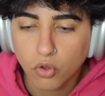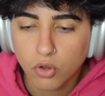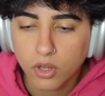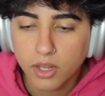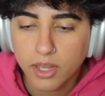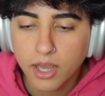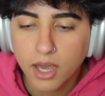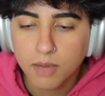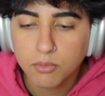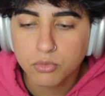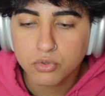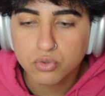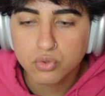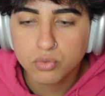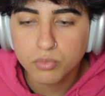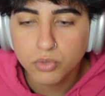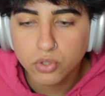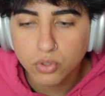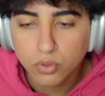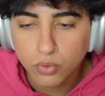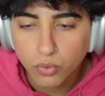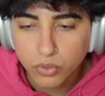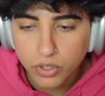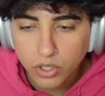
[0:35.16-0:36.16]
Togliamo
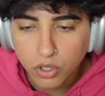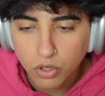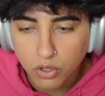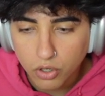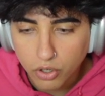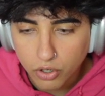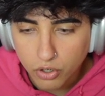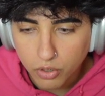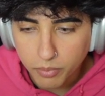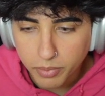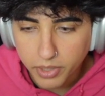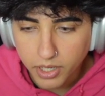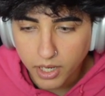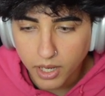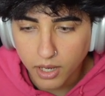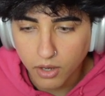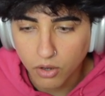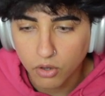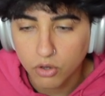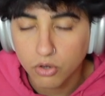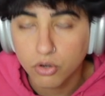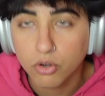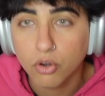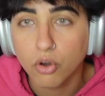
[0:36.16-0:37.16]
subito l'unicorno
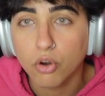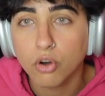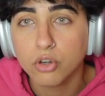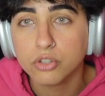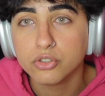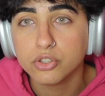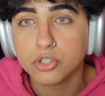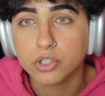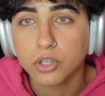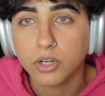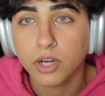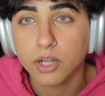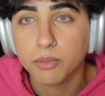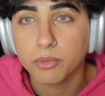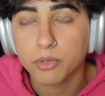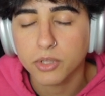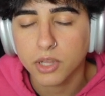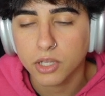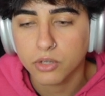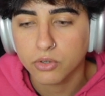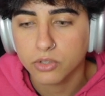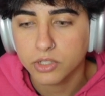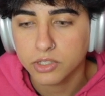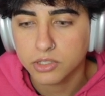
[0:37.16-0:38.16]
perché oggi non è il
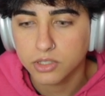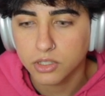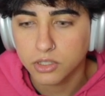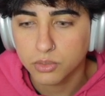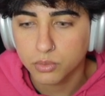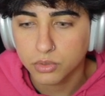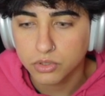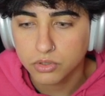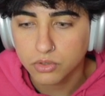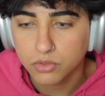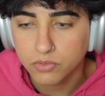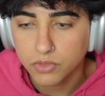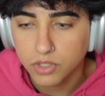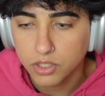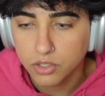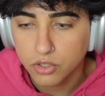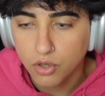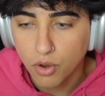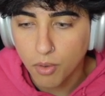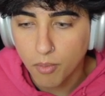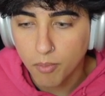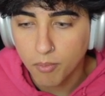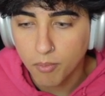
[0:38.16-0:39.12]
protagonista di questo video,